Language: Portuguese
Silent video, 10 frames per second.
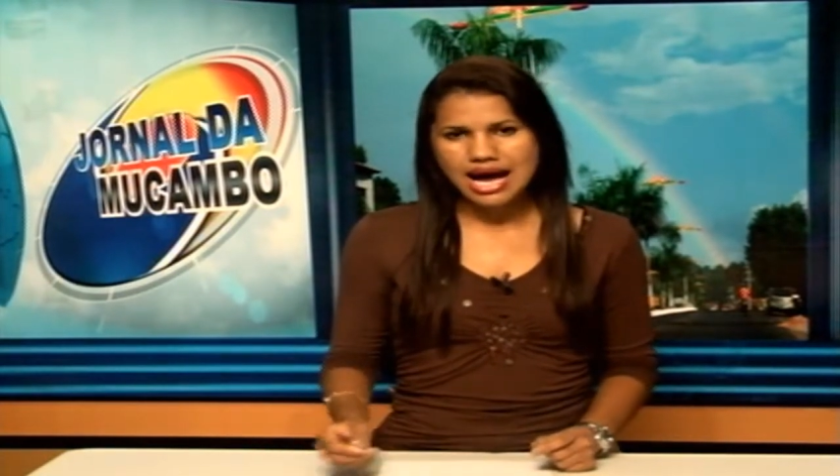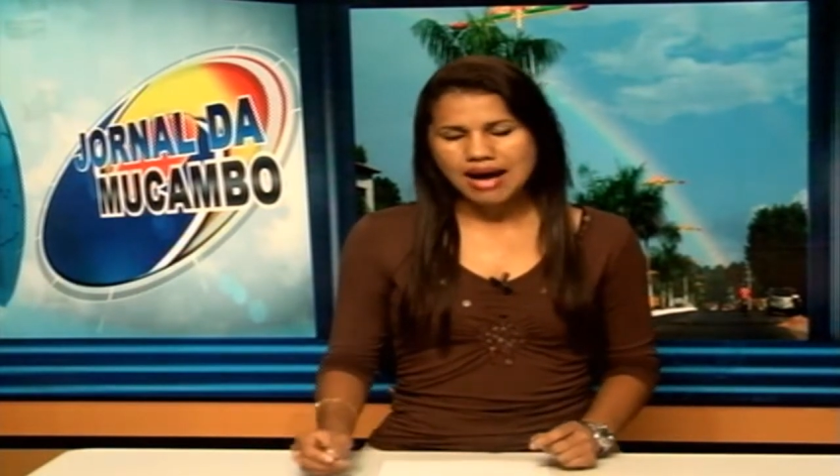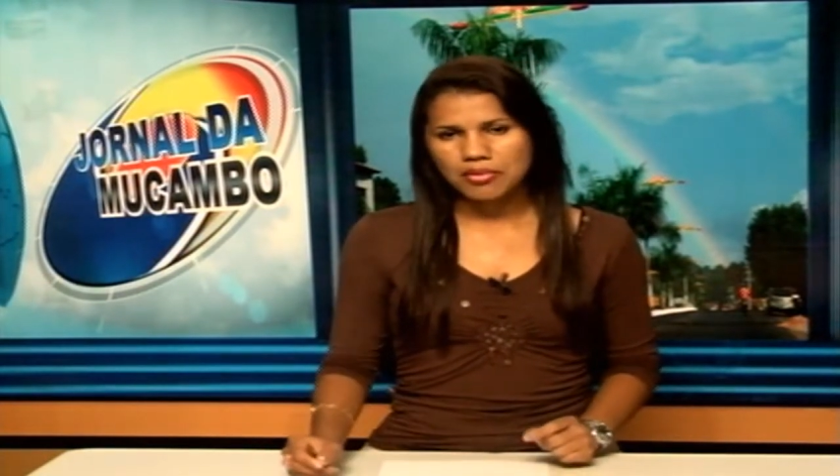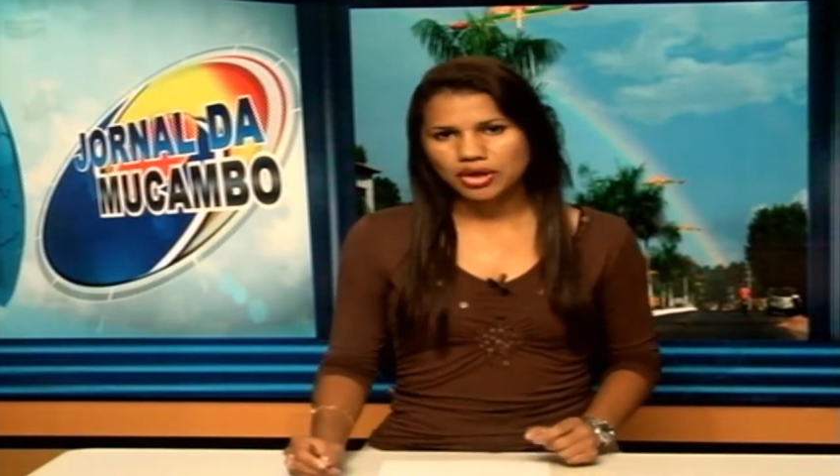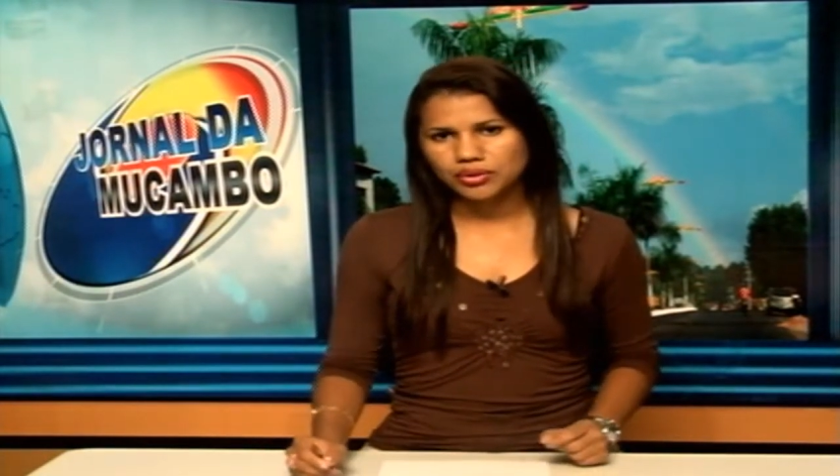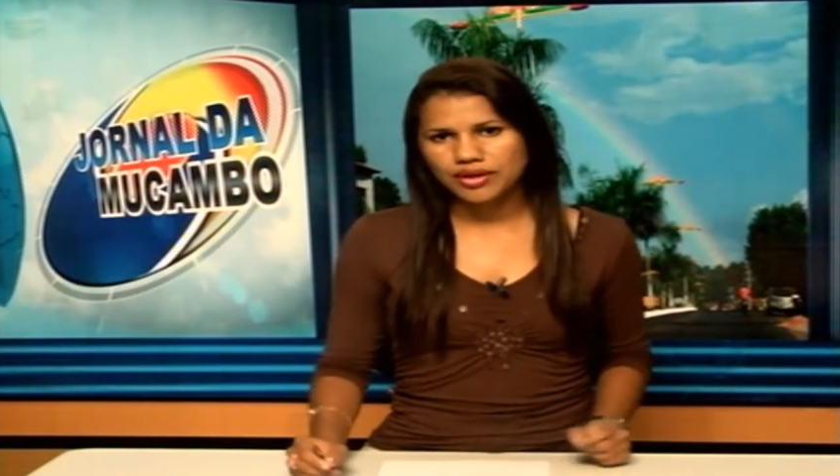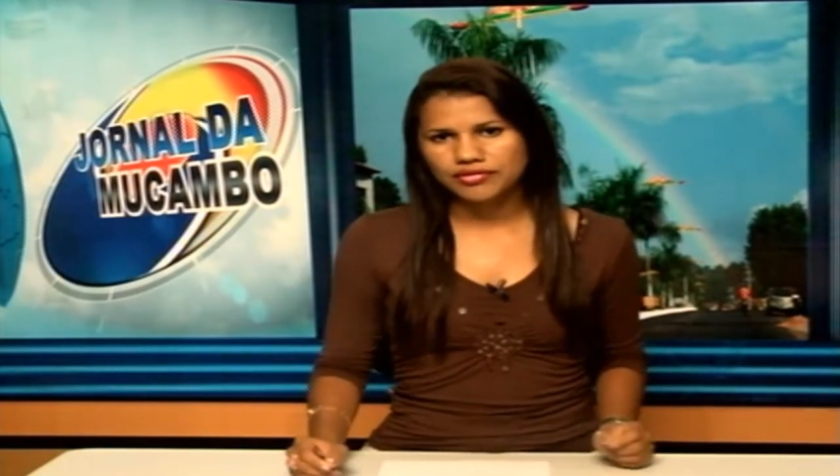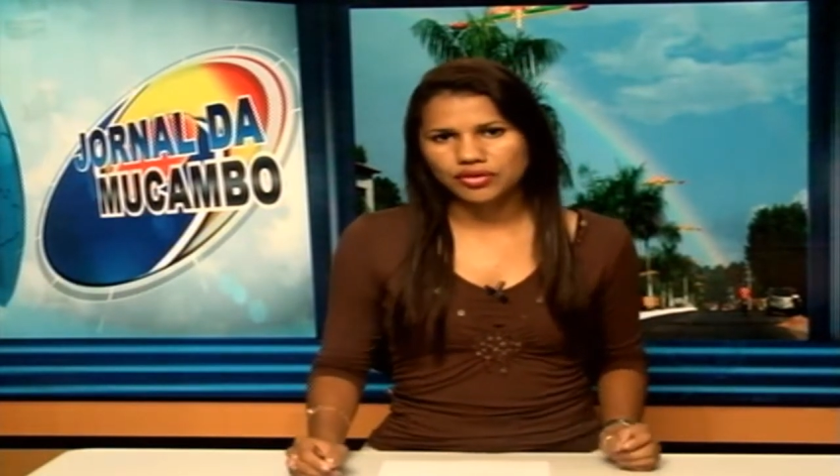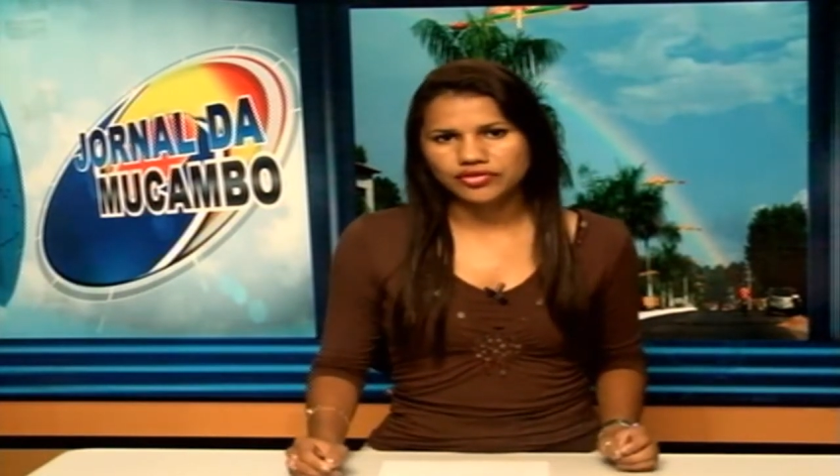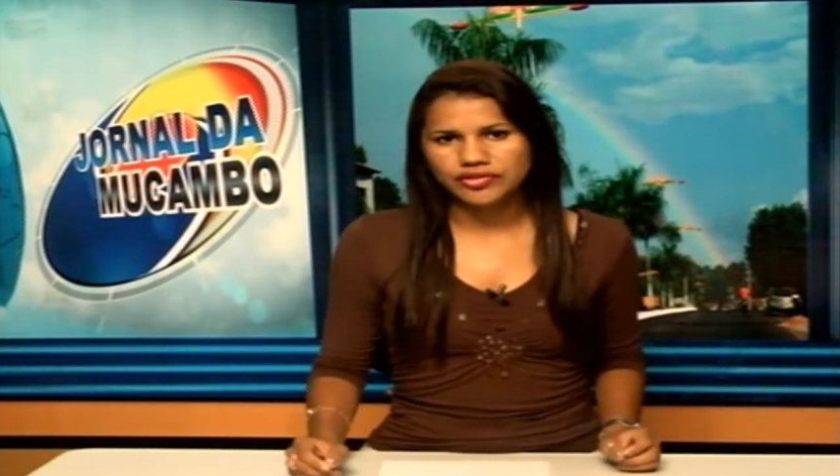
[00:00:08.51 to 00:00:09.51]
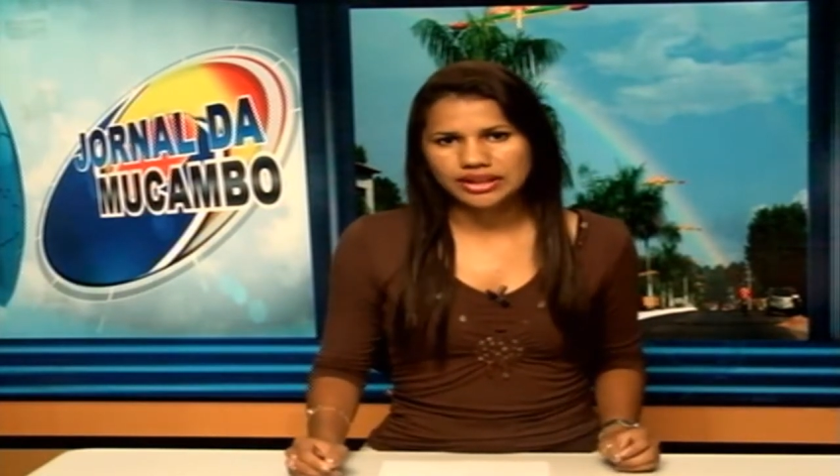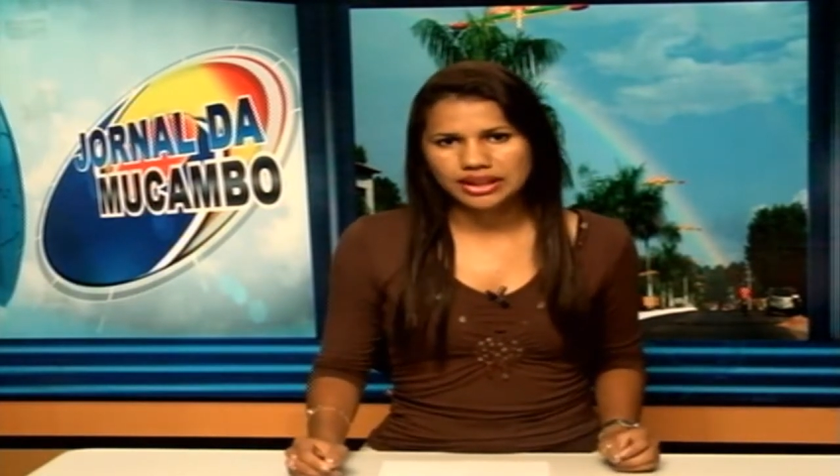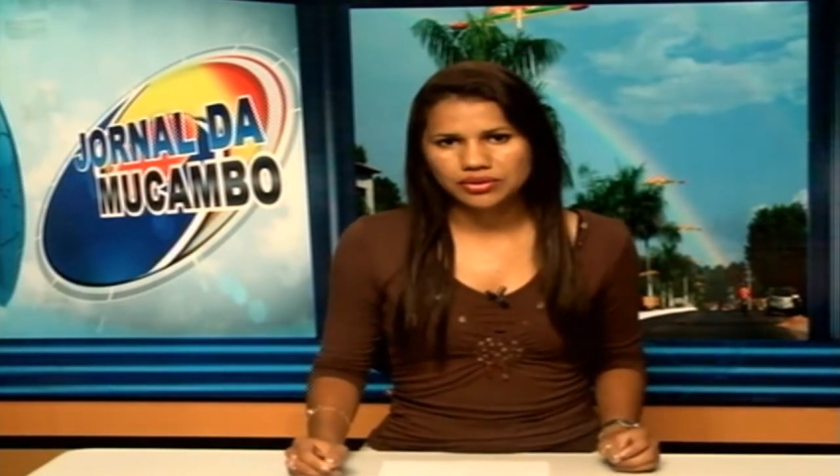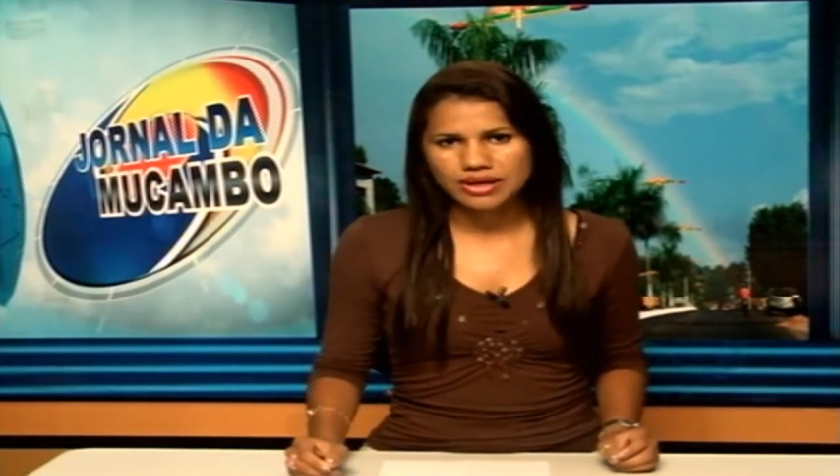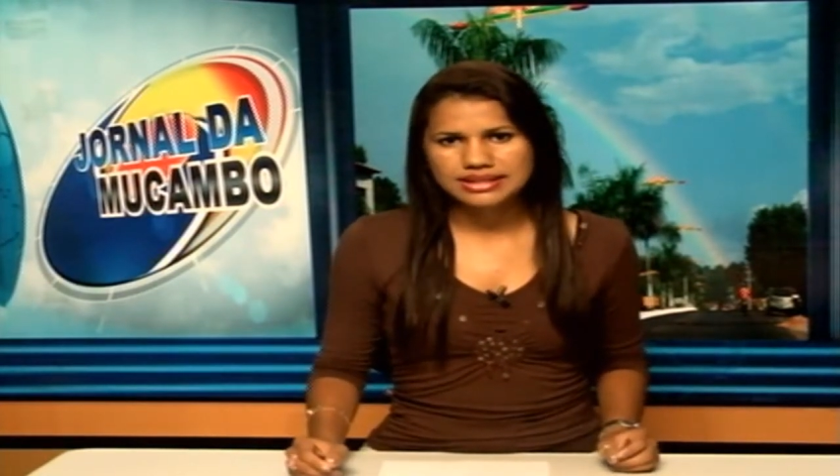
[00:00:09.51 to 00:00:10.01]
a moto envolvida num